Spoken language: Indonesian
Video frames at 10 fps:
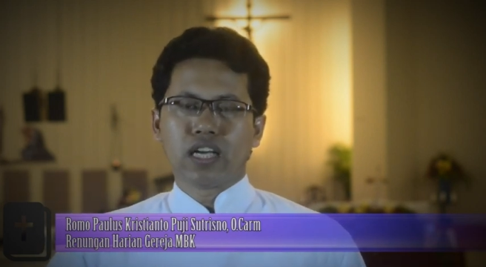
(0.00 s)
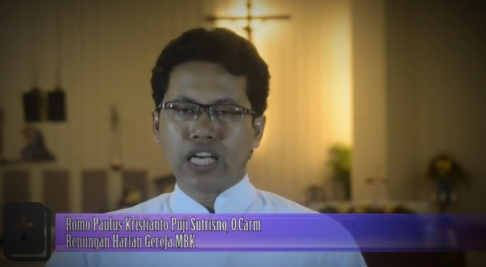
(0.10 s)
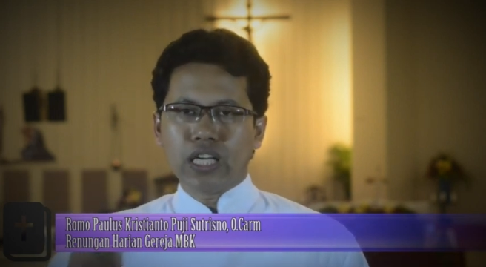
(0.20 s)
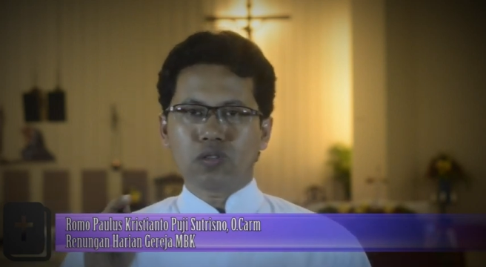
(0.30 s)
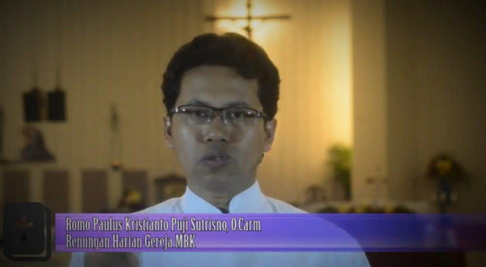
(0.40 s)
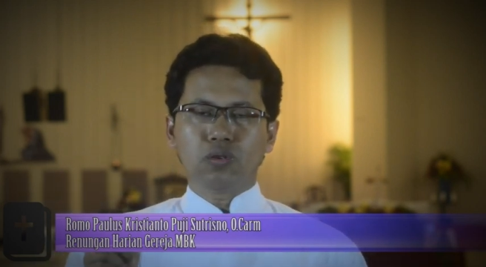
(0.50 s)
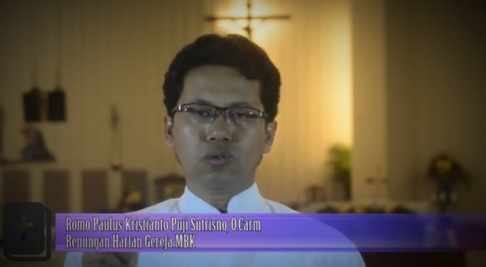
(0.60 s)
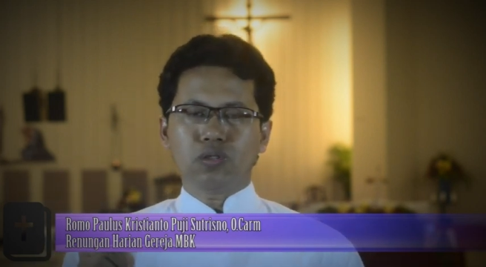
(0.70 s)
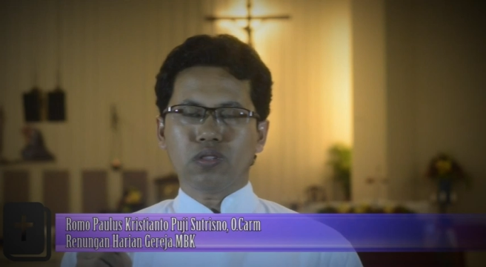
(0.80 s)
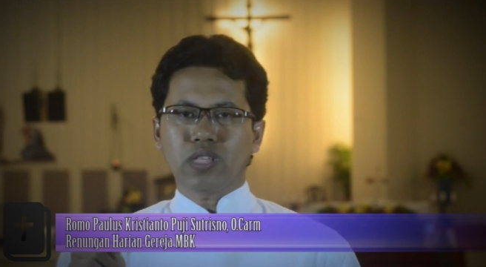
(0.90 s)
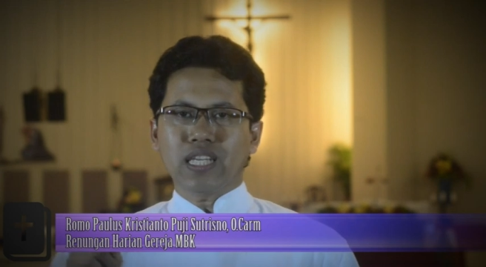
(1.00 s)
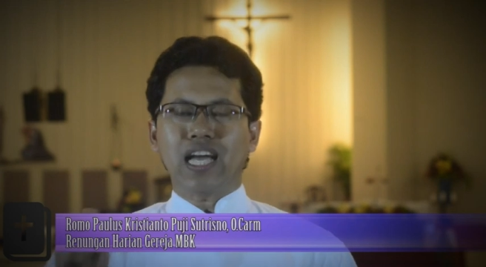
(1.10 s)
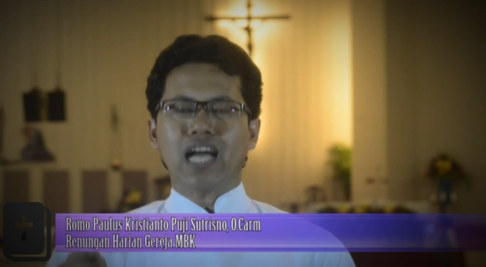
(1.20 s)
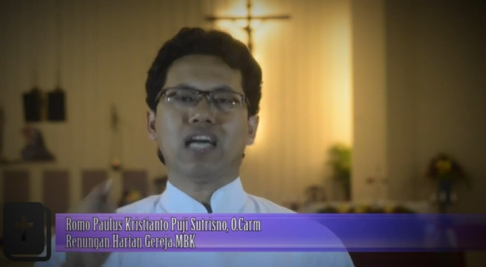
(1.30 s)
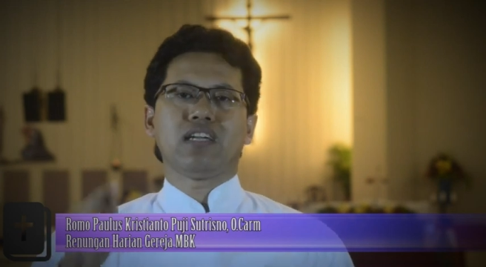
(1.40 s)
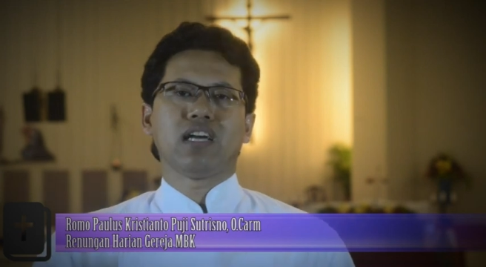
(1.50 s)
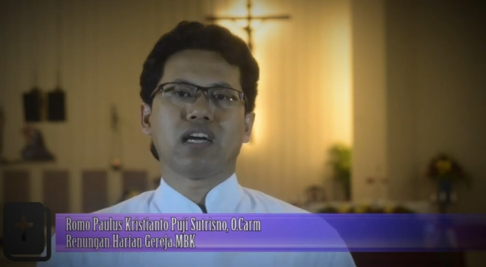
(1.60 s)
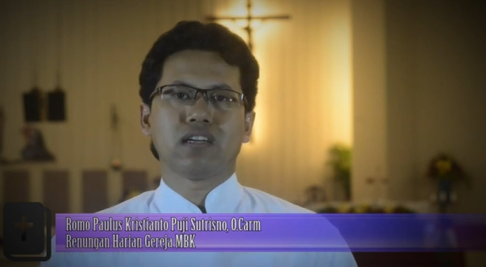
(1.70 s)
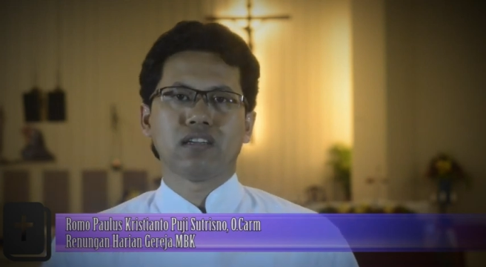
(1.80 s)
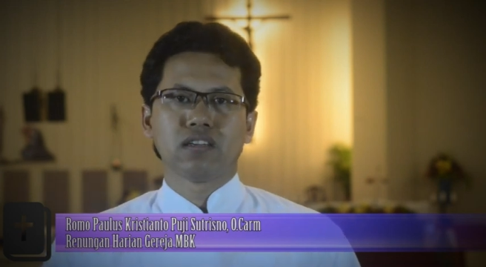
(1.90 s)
itu tidak ada.